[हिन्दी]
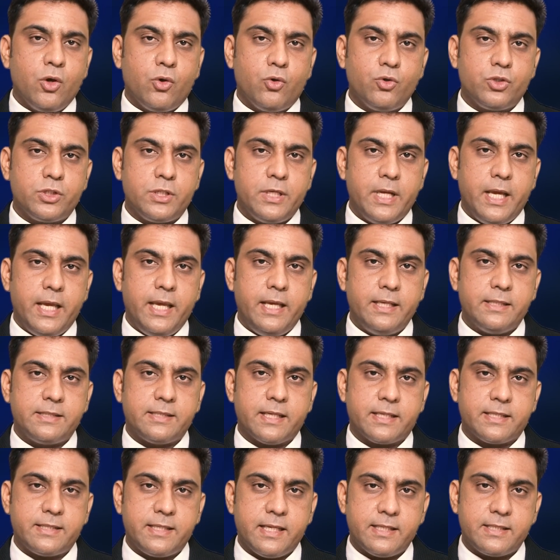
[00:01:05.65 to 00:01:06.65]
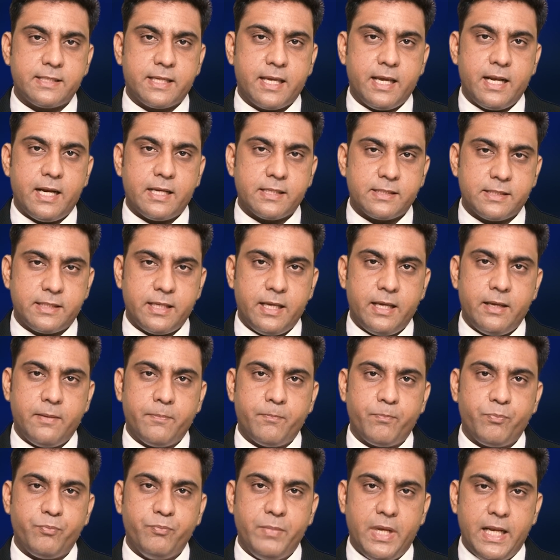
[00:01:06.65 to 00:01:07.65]
कुछ नए सक्सेस के रास्ते
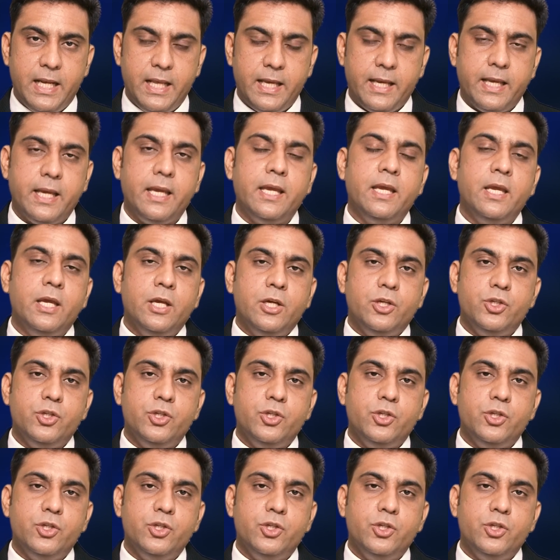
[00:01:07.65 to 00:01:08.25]
मिलेंगे